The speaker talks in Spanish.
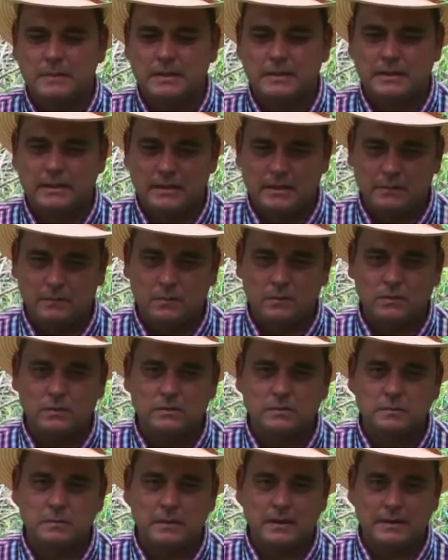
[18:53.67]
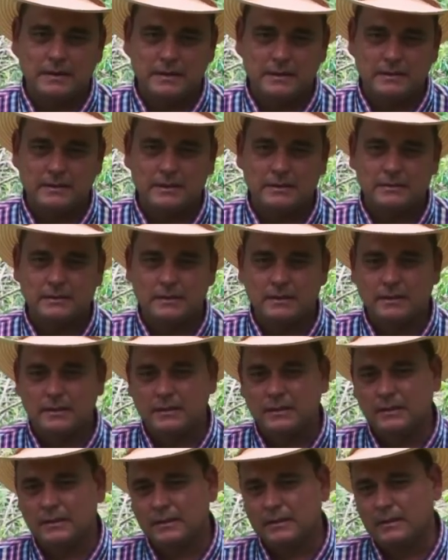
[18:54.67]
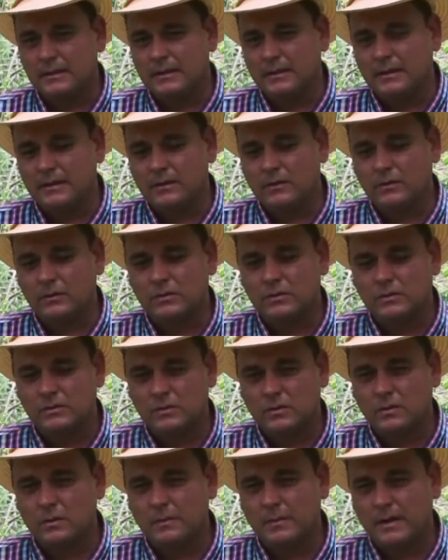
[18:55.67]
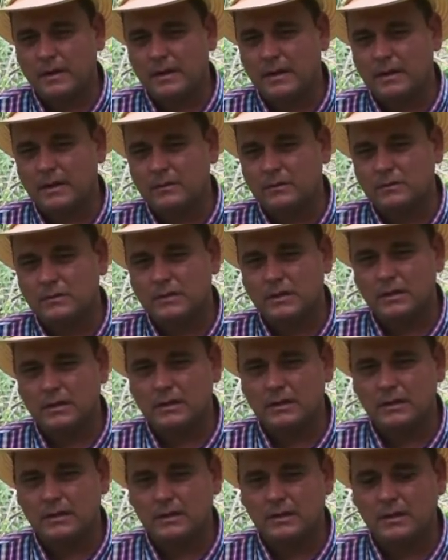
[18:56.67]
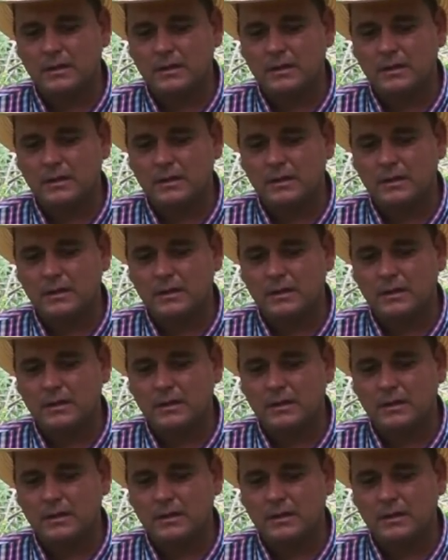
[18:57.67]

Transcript: También tenemos pajillas de, otros toros mexicanos que,